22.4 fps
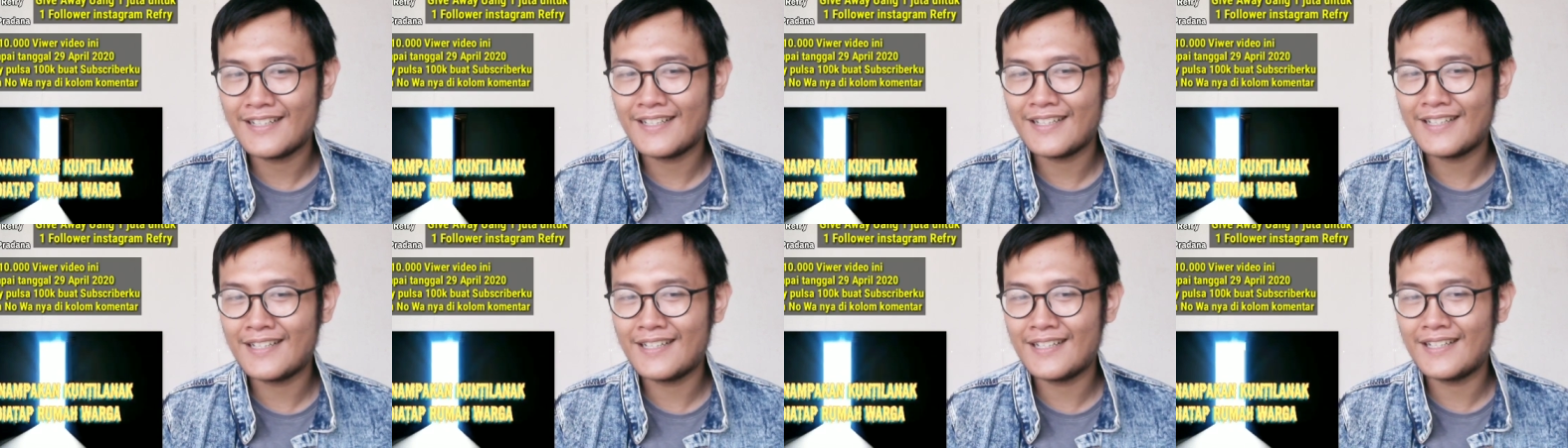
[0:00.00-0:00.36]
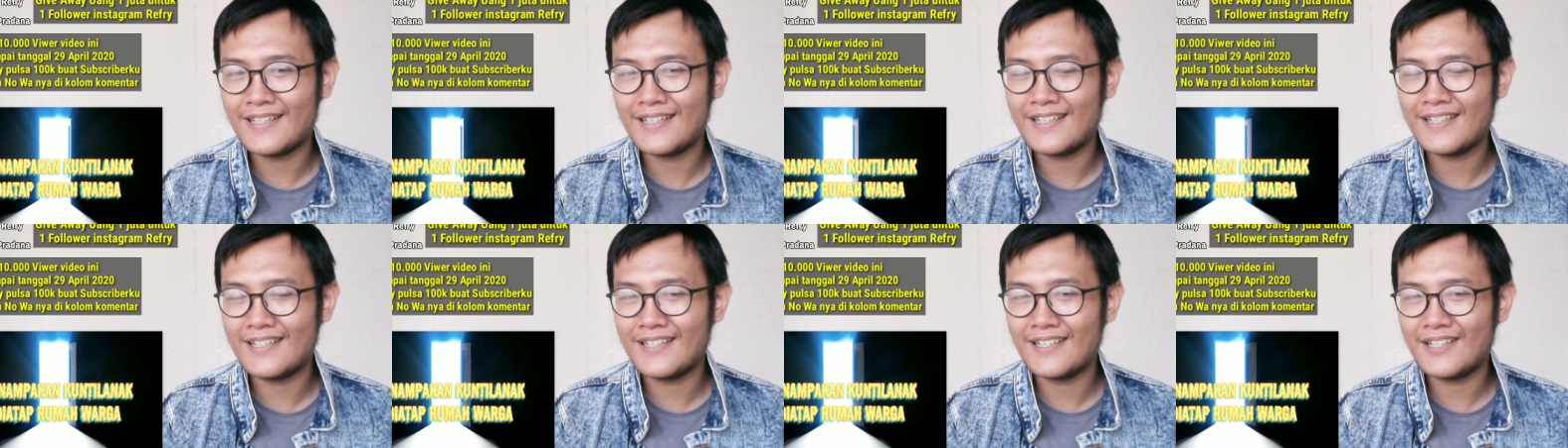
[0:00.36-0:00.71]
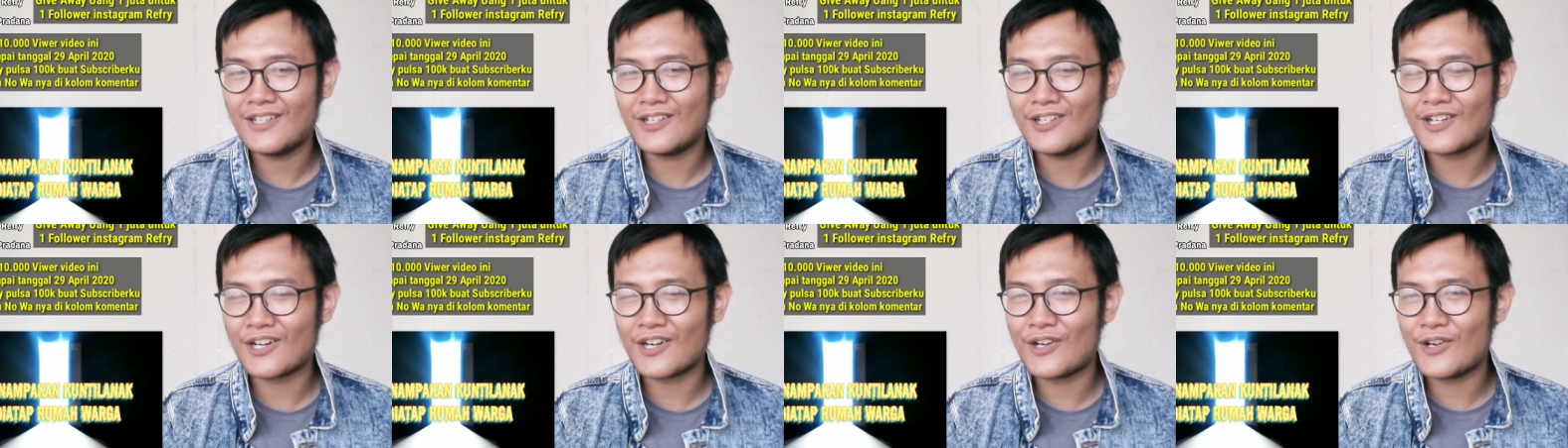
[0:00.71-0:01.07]
Eh,
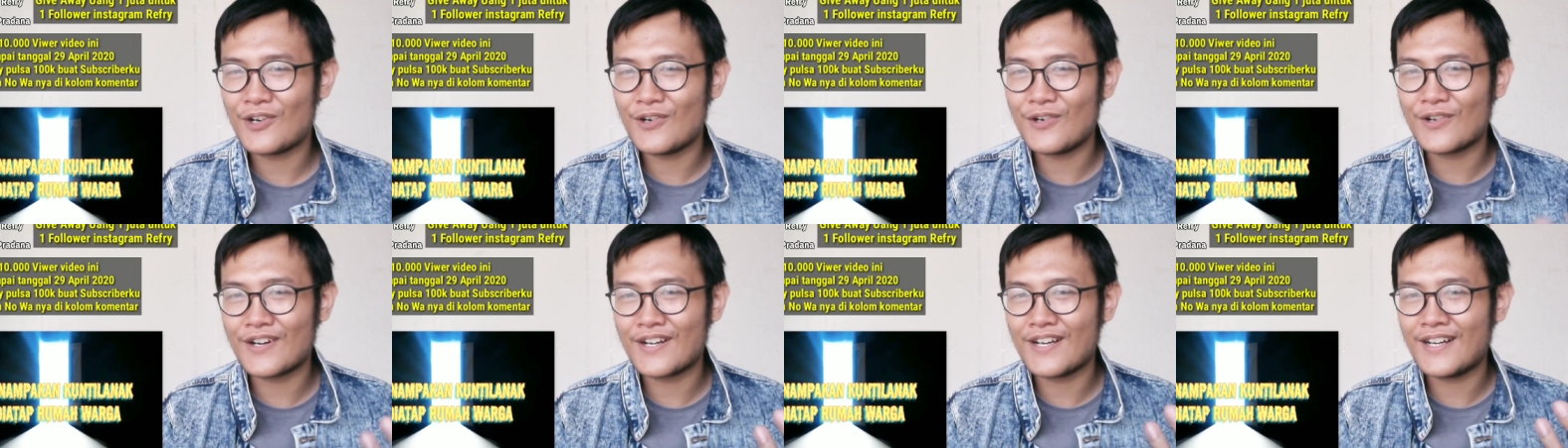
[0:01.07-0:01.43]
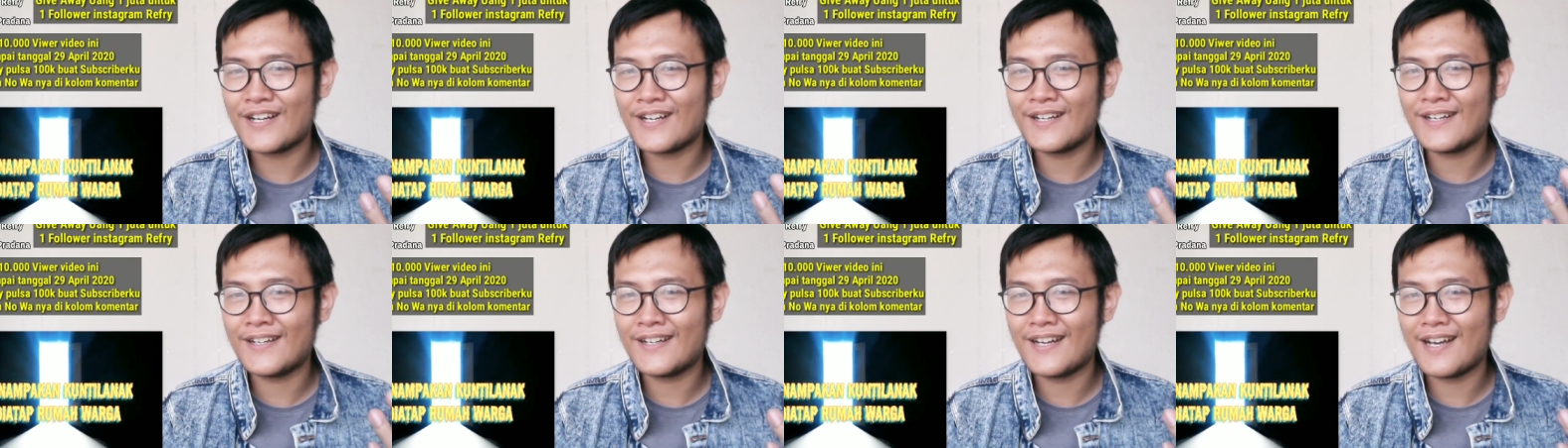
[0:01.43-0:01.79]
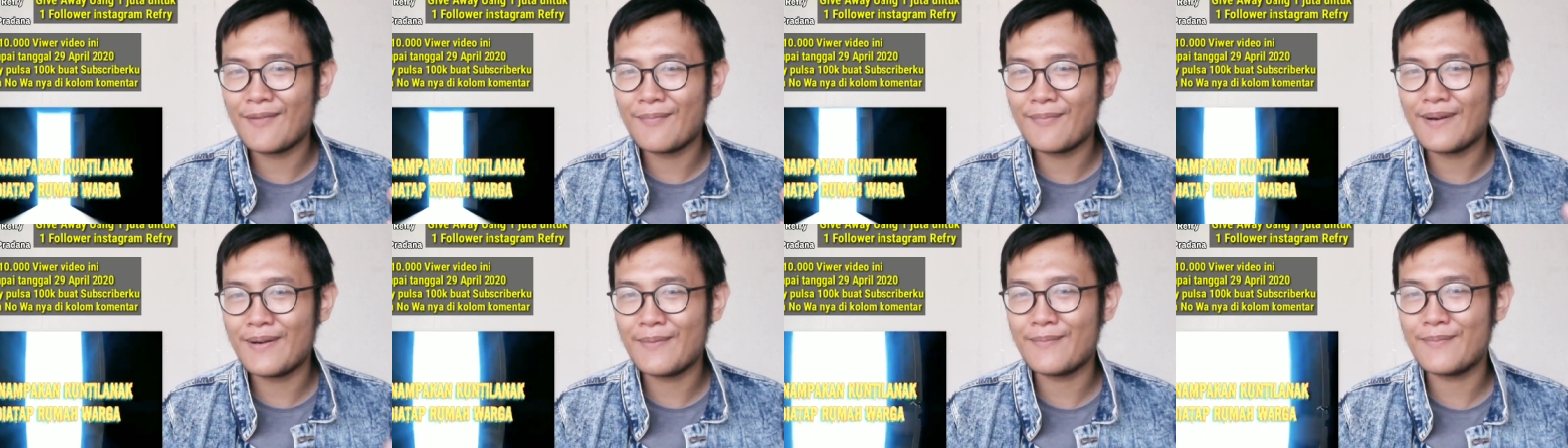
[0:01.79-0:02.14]
orang-orang uh, apa?